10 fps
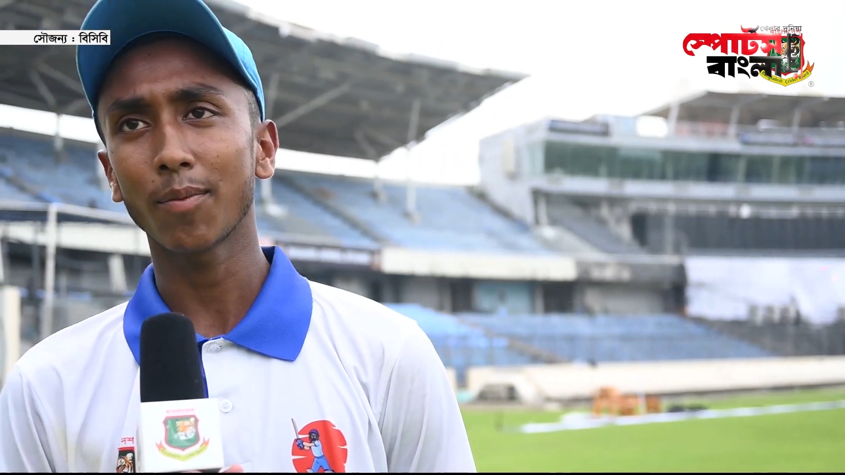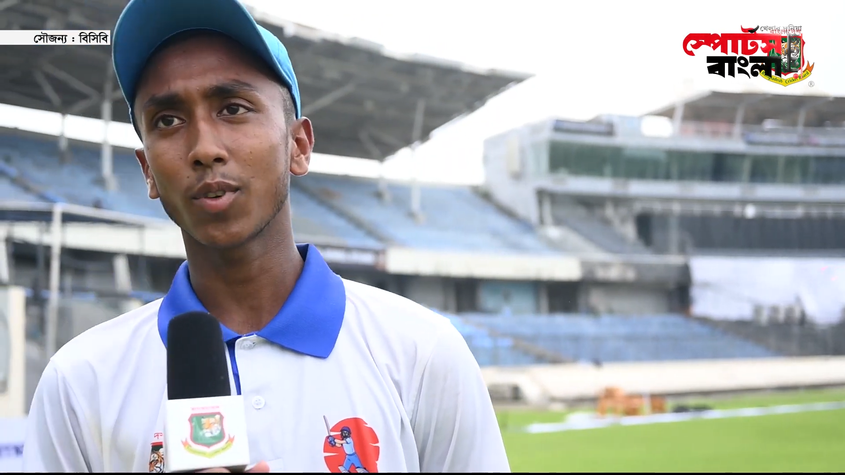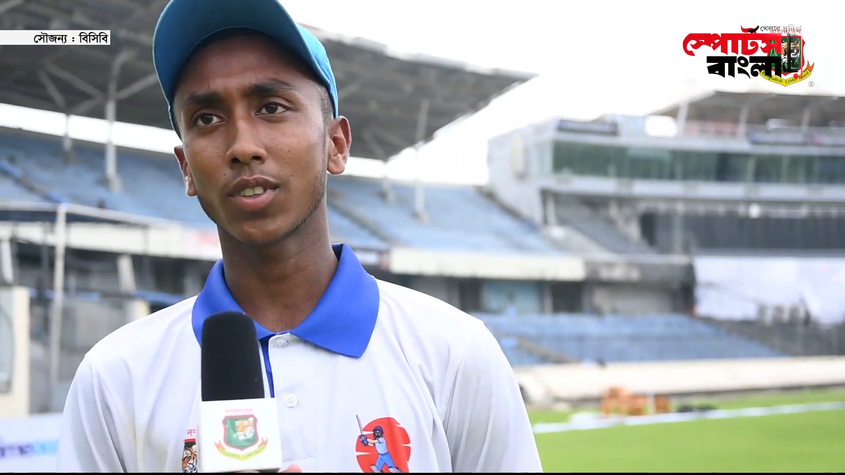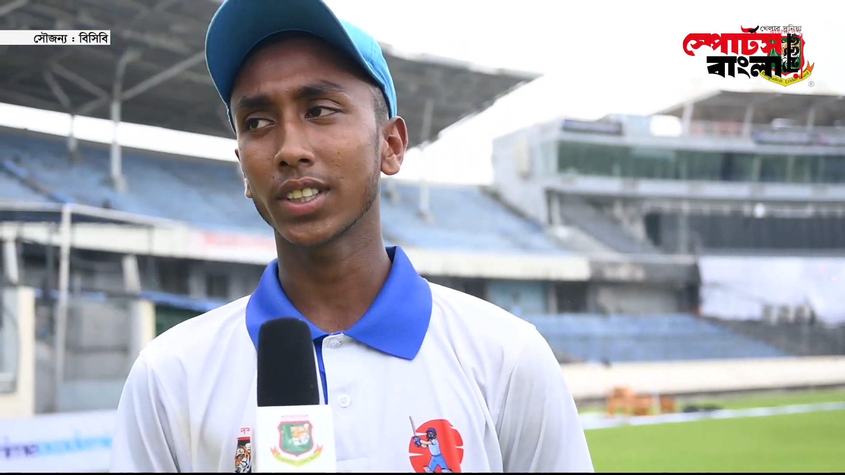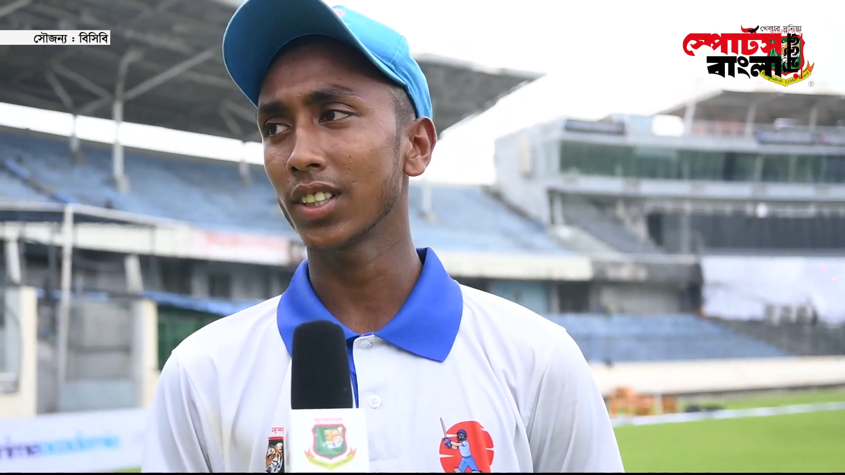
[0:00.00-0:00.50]

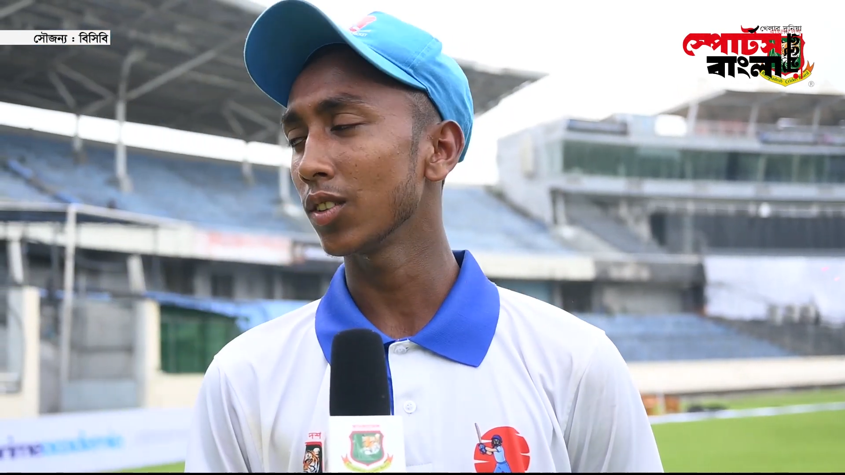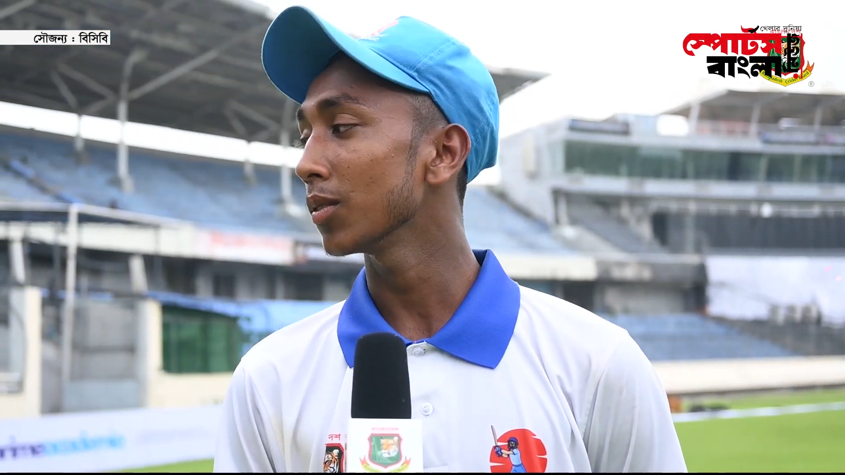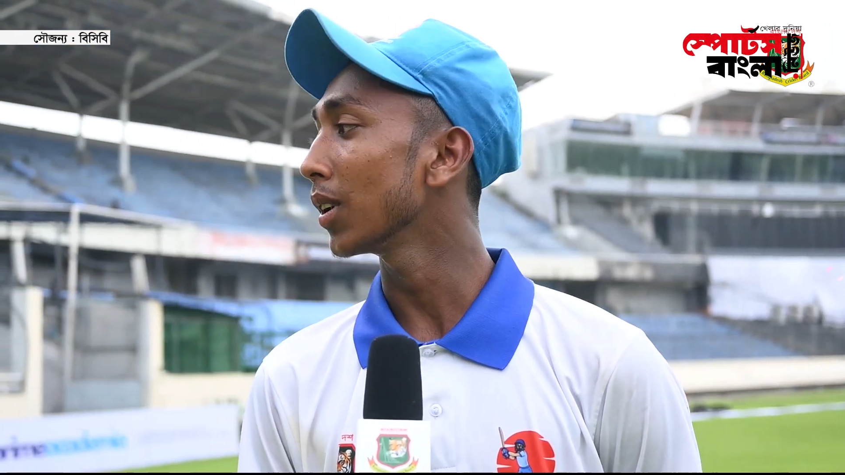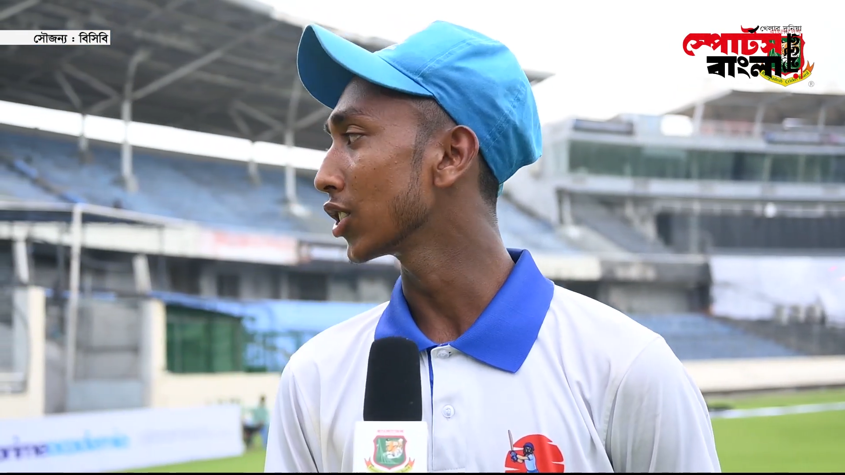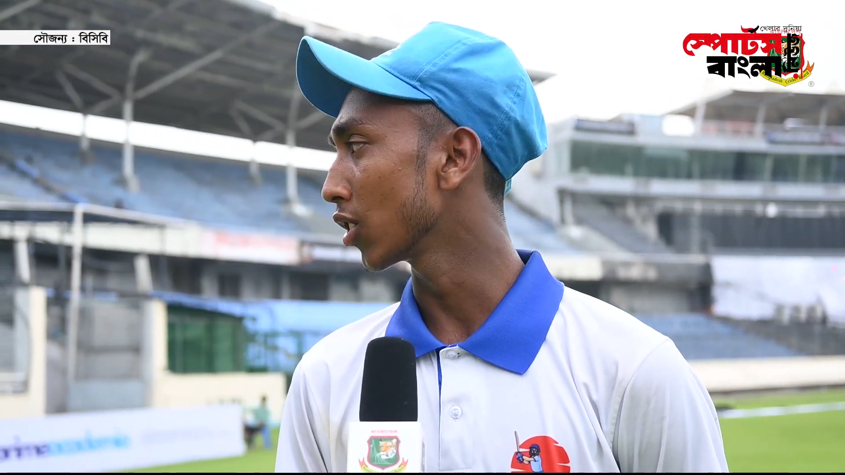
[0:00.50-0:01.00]
সাপোর্টটা ছিল
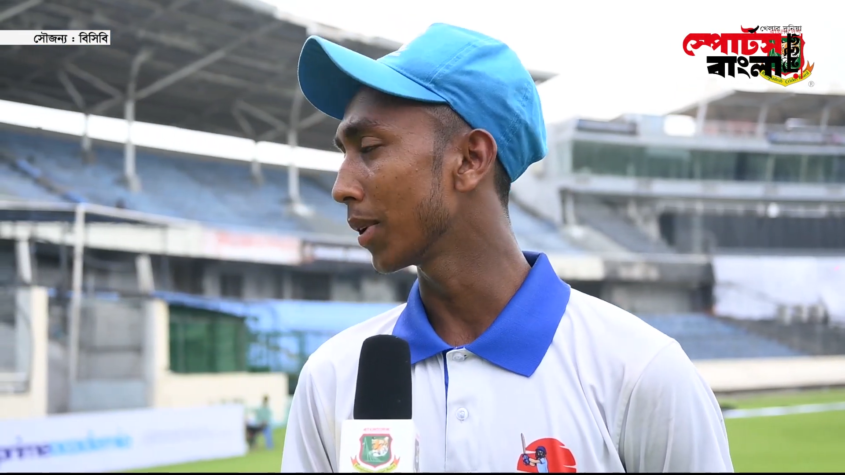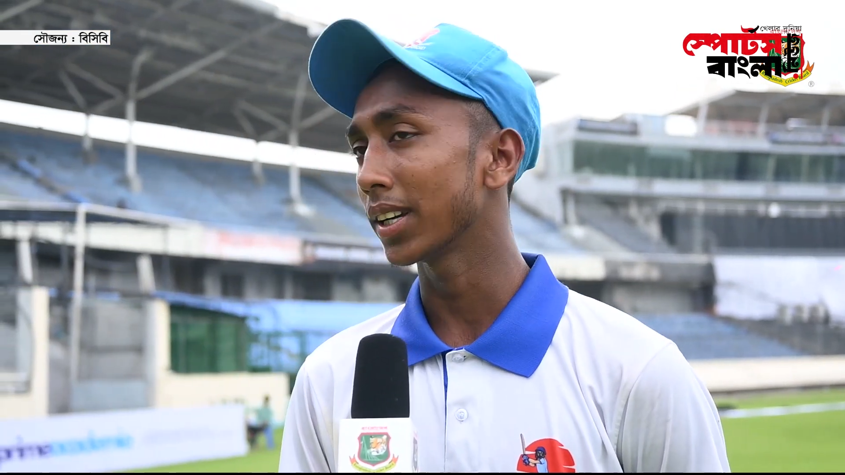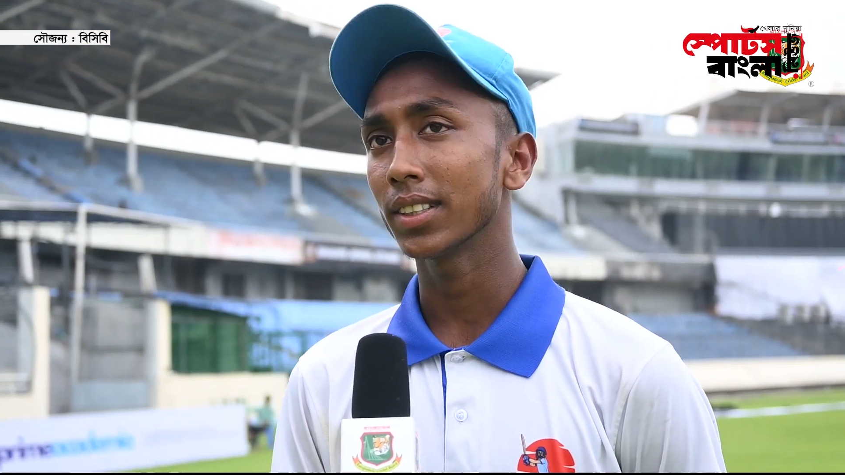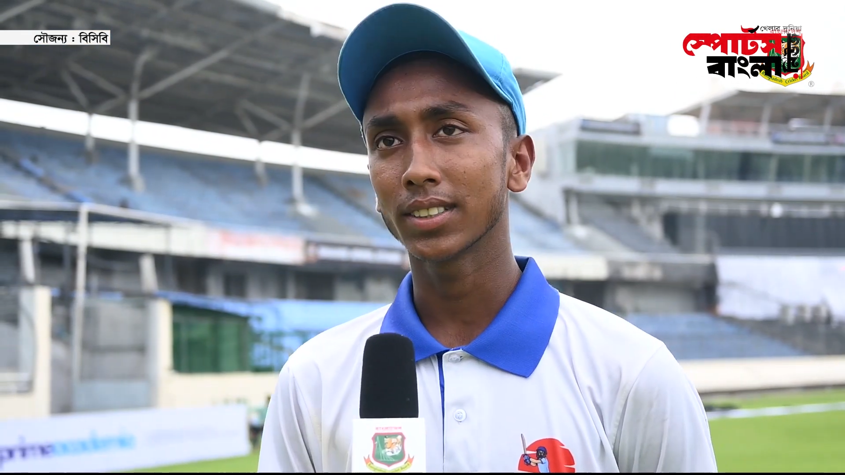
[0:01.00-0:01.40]
আর সবাই